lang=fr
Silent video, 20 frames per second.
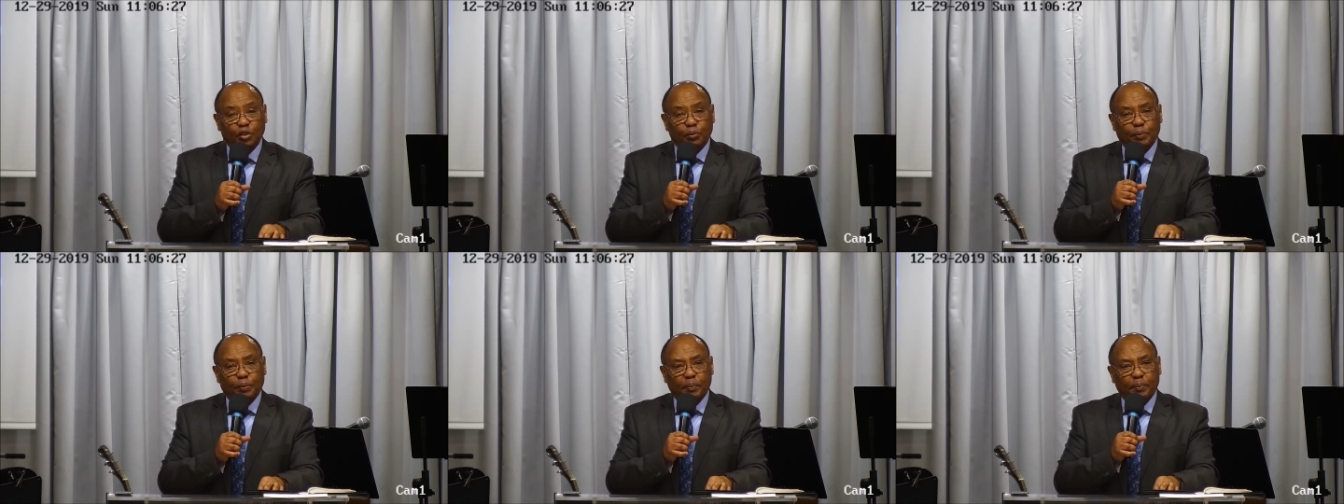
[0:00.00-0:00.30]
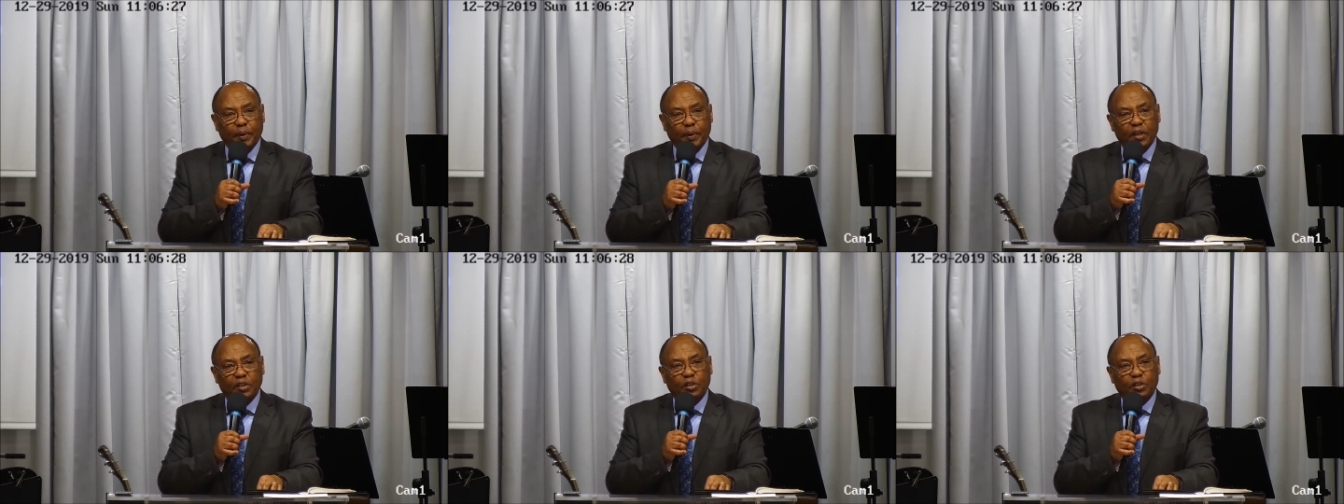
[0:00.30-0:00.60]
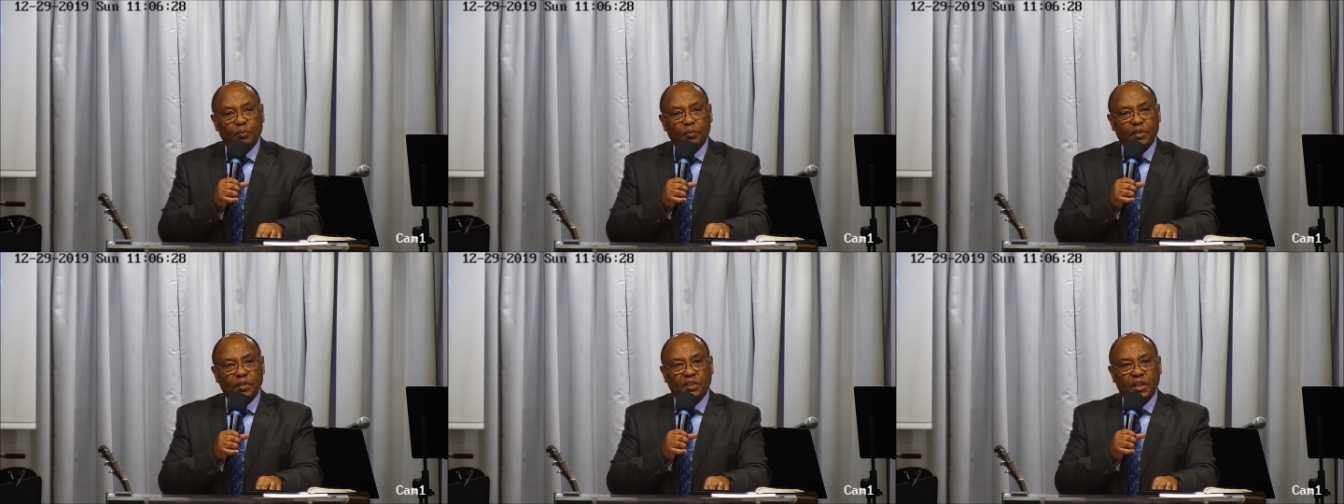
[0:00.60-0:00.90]
je préparais ce
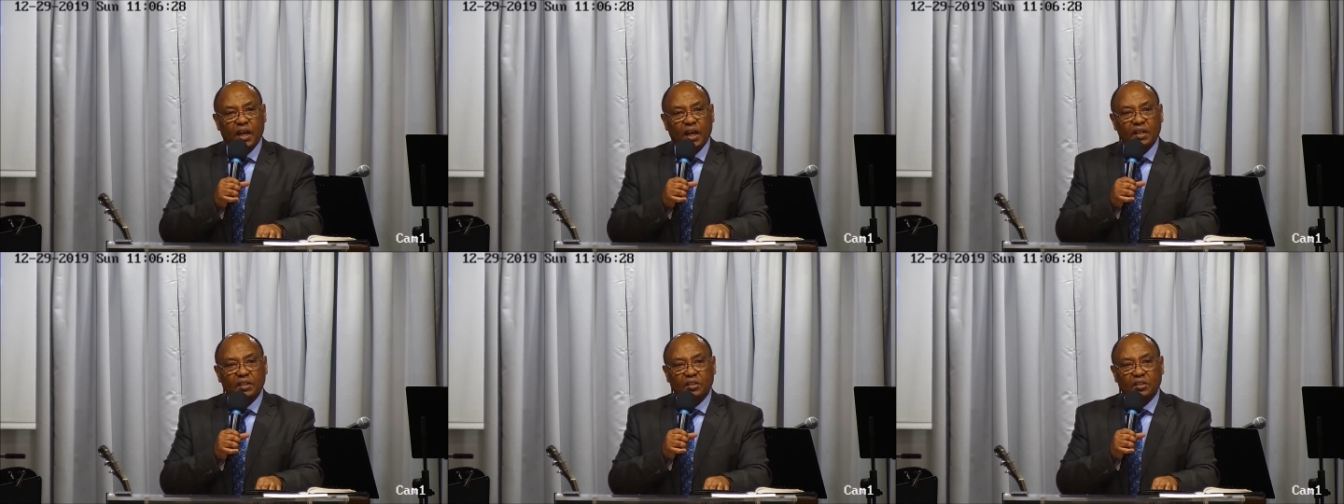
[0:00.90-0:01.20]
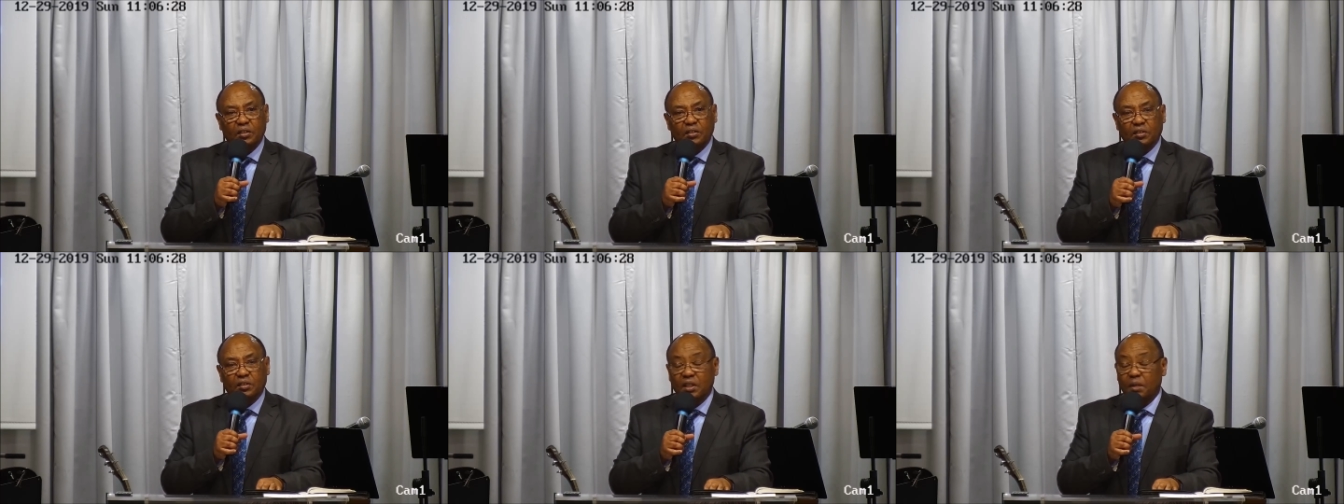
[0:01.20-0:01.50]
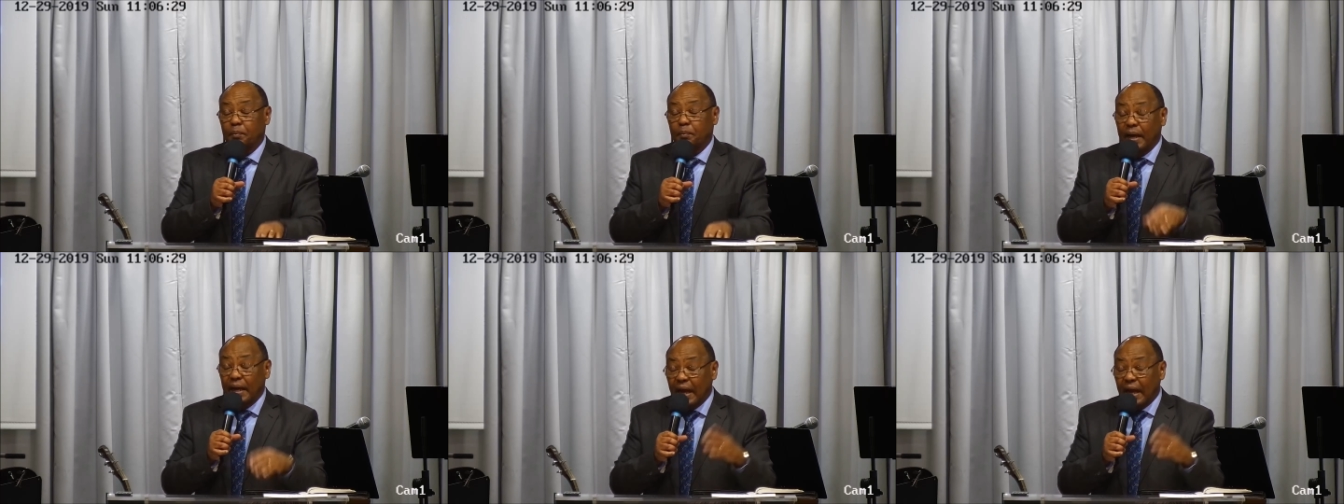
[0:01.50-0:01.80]
message, c'est
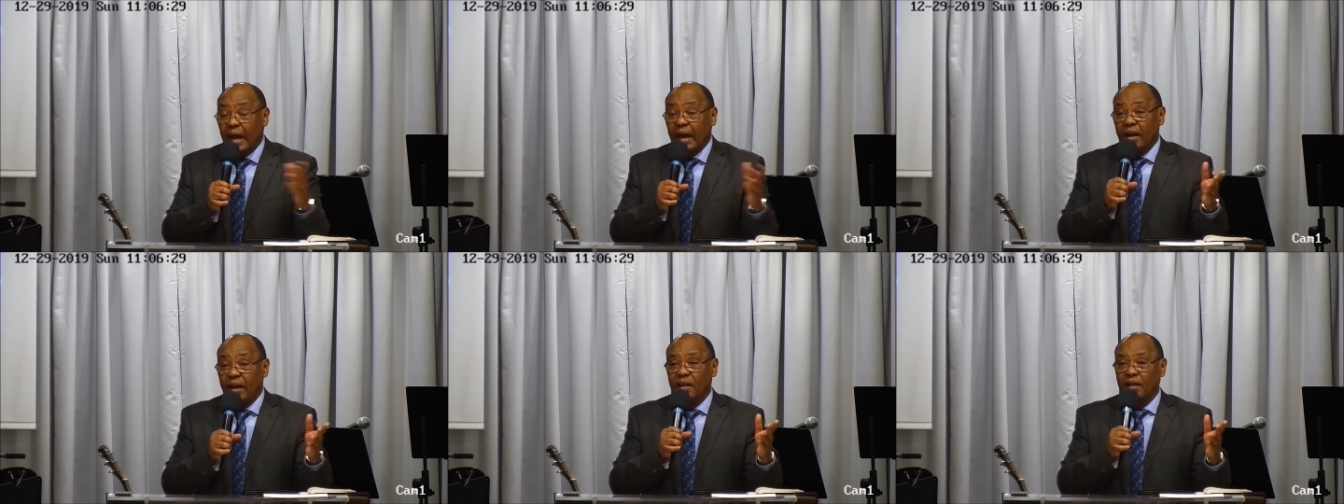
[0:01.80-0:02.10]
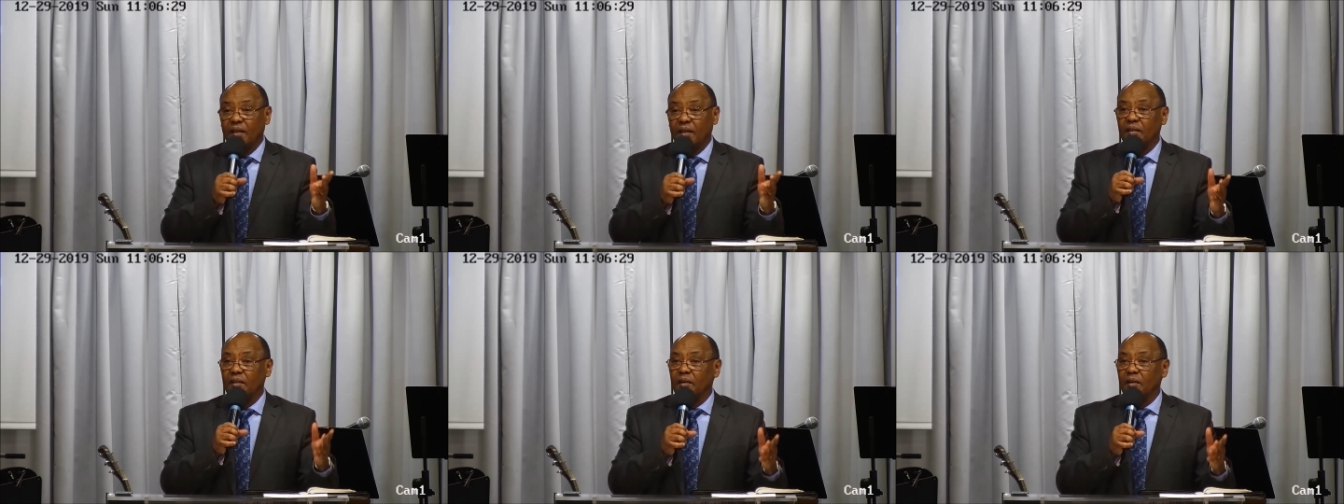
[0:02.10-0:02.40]
banal, hein,